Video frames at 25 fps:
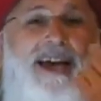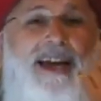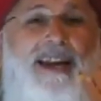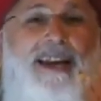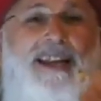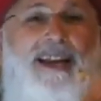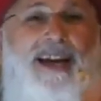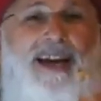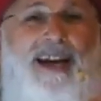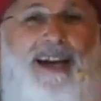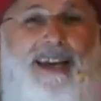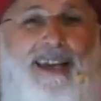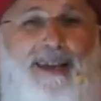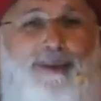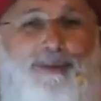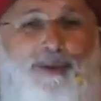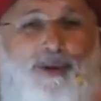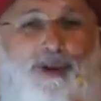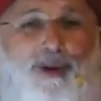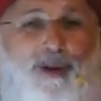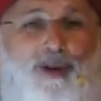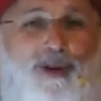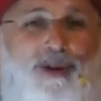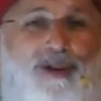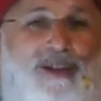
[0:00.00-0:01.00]
derya
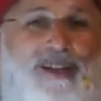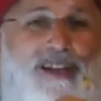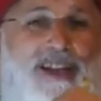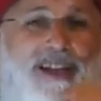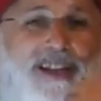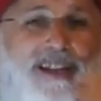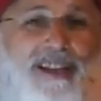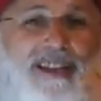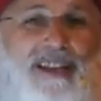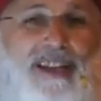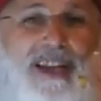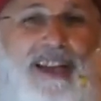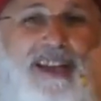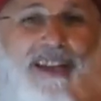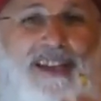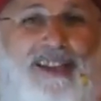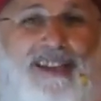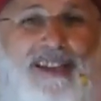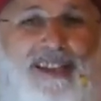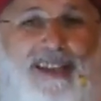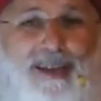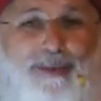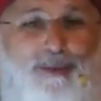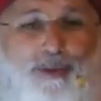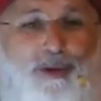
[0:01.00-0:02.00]
gibi görsen,
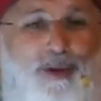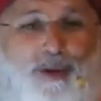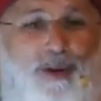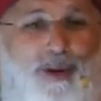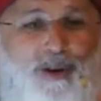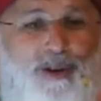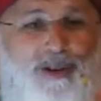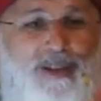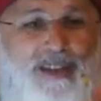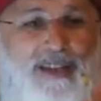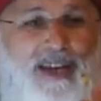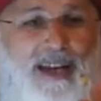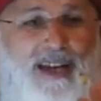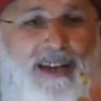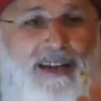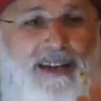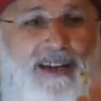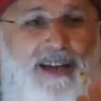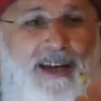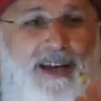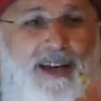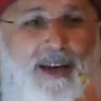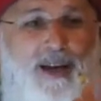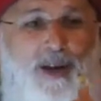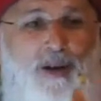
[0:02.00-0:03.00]
deniz gibi görsen
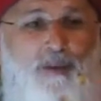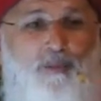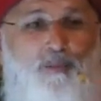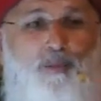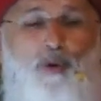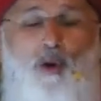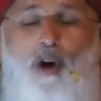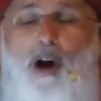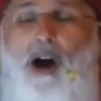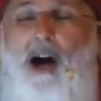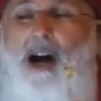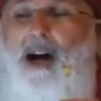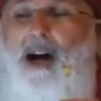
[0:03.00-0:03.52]
bu